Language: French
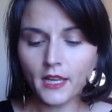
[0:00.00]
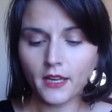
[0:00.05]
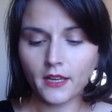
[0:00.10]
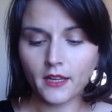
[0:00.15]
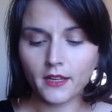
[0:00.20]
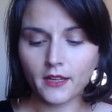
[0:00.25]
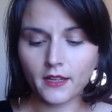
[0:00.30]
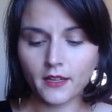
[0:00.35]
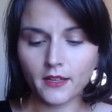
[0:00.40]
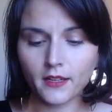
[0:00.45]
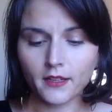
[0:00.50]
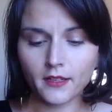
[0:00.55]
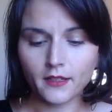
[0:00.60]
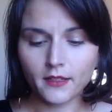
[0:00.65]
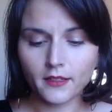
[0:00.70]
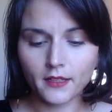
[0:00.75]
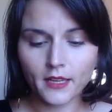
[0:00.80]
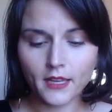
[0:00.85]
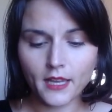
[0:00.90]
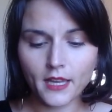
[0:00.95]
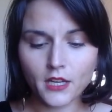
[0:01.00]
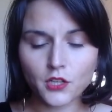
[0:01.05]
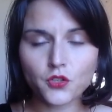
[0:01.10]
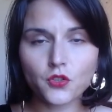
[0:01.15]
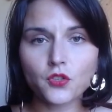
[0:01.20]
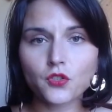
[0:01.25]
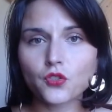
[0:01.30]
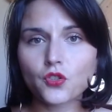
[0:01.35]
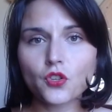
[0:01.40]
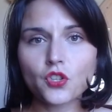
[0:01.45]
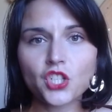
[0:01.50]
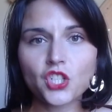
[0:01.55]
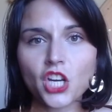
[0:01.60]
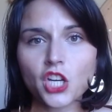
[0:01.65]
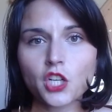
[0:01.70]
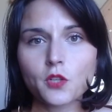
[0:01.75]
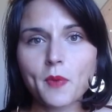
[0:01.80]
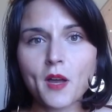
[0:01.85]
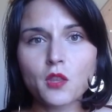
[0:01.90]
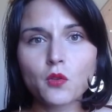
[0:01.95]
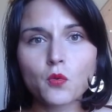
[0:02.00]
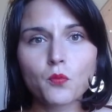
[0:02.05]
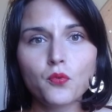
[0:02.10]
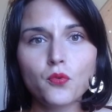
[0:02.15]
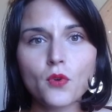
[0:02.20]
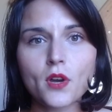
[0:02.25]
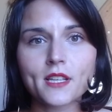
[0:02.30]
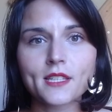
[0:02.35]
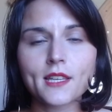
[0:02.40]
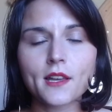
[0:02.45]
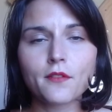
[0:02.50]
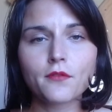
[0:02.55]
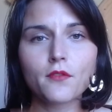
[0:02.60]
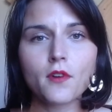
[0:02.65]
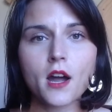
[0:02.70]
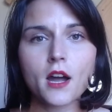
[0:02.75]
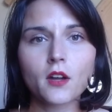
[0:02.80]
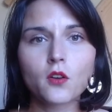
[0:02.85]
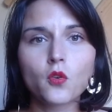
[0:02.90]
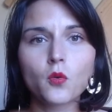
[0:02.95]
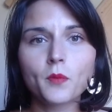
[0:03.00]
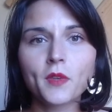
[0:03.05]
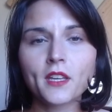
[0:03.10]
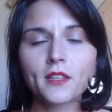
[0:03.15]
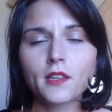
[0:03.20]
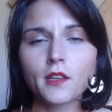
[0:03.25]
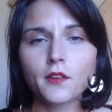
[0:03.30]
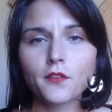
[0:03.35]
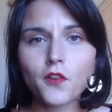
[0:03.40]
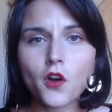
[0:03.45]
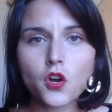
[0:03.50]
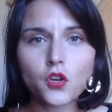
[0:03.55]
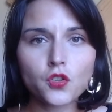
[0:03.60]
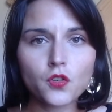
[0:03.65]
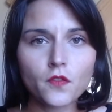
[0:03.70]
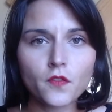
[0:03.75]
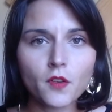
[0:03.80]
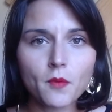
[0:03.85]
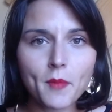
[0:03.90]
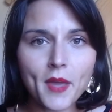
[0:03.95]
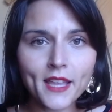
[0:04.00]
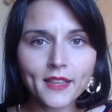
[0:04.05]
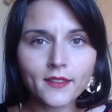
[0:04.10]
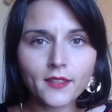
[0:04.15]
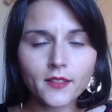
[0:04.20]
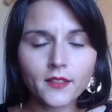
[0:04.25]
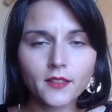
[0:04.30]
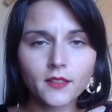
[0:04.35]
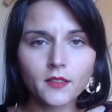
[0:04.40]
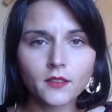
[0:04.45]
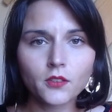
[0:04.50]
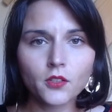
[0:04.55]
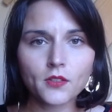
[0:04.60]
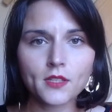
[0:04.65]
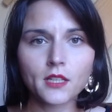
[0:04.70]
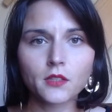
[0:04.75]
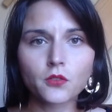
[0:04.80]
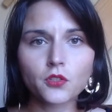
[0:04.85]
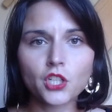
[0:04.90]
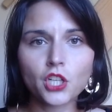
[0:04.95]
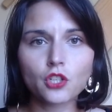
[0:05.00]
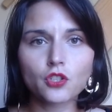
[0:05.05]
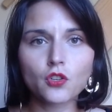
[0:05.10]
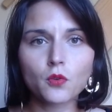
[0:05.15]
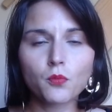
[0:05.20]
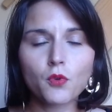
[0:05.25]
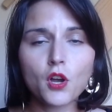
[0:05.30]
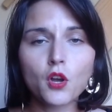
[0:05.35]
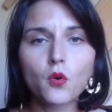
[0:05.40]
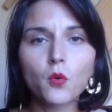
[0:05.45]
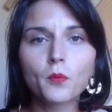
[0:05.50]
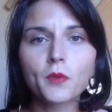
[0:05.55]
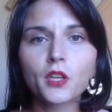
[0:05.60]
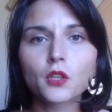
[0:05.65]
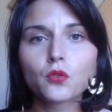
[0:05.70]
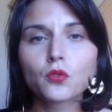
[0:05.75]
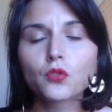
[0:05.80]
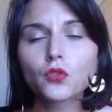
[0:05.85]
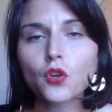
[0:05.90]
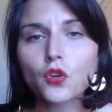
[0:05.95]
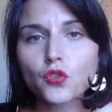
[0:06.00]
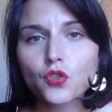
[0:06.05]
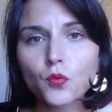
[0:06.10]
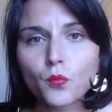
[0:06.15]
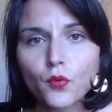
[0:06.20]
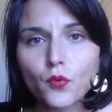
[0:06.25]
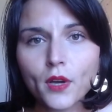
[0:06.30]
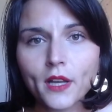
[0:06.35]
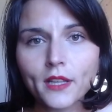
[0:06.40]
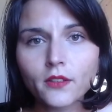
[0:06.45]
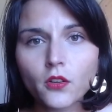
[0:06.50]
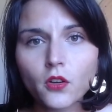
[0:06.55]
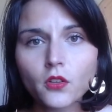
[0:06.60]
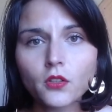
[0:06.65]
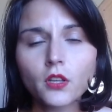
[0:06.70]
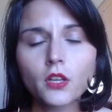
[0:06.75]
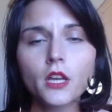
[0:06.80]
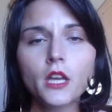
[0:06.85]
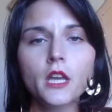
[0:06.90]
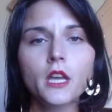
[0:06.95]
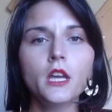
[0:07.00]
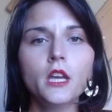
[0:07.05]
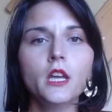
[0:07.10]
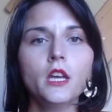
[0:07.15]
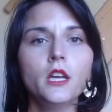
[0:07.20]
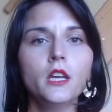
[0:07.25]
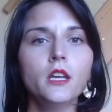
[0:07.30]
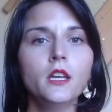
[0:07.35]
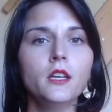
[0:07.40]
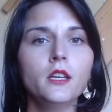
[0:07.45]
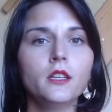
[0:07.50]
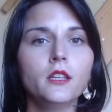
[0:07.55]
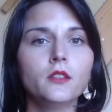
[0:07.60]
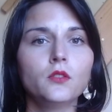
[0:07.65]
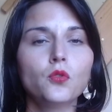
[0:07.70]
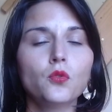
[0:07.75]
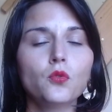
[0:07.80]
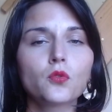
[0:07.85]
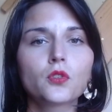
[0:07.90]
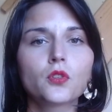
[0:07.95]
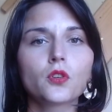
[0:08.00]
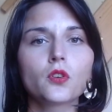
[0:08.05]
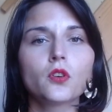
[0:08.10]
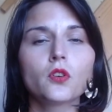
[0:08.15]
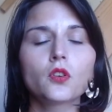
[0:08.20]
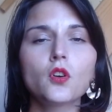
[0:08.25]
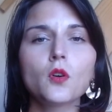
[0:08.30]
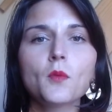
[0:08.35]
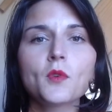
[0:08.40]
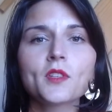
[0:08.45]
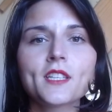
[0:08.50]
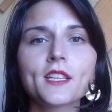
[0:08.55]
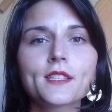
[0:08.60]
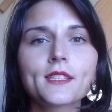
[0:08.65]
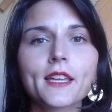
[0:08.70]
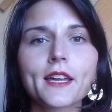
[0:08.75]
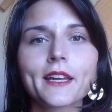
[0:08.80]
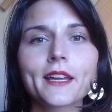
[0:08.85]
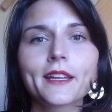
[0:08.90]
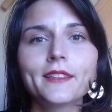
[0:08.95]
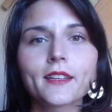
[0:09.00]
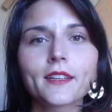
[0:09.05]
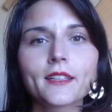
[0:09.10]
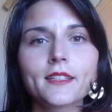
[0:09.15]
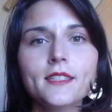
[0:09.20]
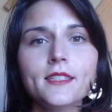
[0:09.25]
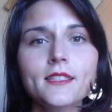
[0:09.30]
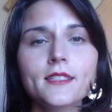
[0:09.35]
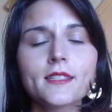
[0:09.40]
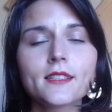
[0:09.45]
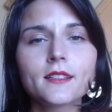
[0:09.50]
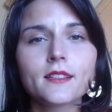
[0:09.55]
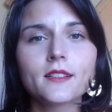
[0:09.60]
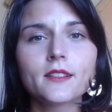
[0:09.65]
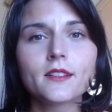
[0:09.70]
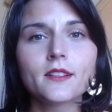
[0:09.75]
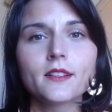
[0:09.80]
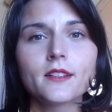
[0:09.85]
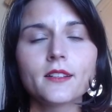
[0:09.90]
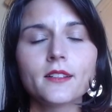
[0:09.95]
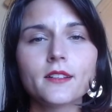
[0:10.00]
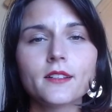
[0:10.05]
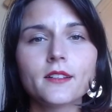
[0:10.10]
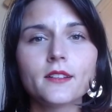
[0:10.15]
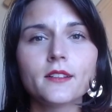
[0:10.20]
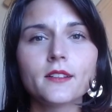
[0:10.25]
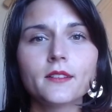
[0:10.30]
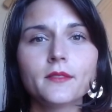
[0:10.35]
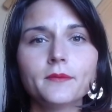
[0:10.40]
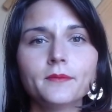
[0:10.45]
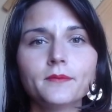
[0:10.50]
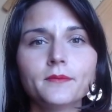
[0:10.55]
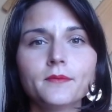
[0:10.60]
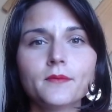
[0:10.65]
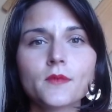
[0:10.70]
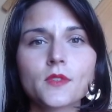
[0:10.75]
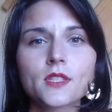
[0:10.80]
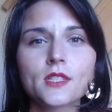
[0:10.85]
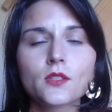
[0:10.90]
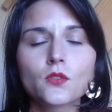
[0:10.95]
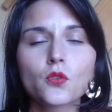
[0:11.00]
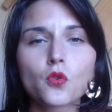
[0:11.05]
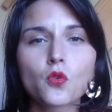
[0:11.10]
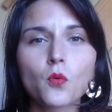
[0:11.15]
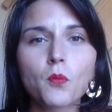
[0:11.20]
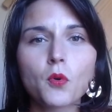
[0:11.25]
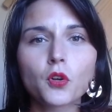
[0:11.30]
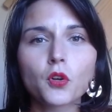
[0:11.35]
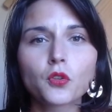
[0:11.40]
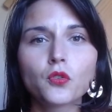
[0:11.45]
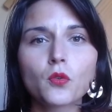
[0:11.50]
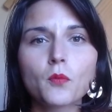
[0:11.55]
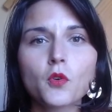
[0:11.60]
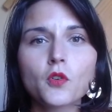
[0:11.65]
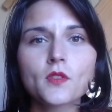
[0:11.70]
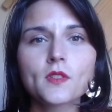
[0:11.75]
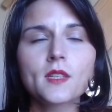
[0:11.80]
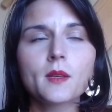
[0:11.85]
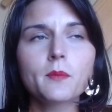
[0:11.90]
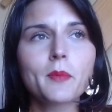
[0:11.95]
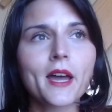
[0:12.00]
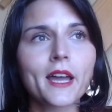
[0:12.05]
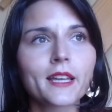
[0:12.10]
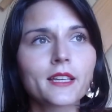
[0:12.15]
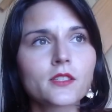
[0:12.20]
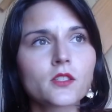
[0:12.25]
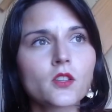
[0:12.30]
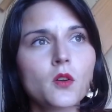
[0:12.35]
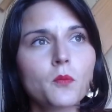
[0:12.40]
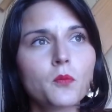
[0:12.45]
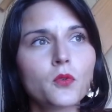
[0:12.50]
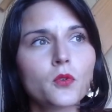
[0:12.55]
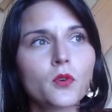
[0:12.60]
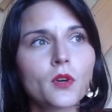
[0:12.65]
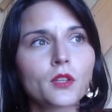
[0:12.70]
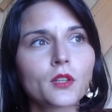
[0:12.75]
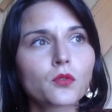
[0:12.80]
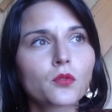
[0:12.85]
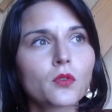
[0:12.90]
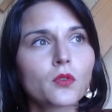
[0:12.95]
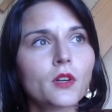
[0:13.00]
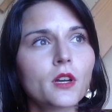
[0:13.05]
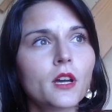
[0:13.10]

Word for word: Euh, et je ne cherche pas non plus à savoir combien d'efforts je vais mettre dans cette recherche d'emploi, combien de temps je peux attendre. Donc, comment ça se caractérise euh, ce comportement C'est par exemple entre